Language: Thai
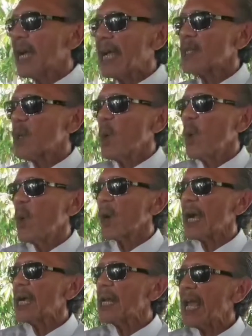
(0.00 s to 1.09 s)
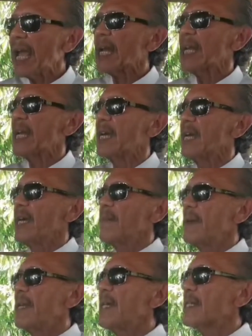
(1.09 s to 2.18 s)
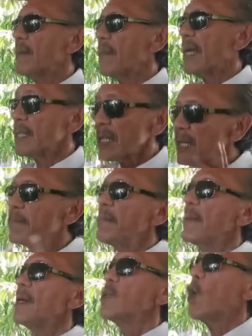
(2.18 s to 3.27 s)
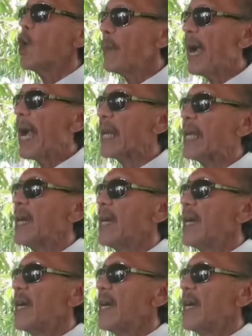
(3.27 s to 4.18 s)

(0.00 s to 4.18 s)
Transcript: การโกหกครั้งแรกเนี่ยเป็นเรื่องสำคัญ ซึ่งโดยมากเนี่ย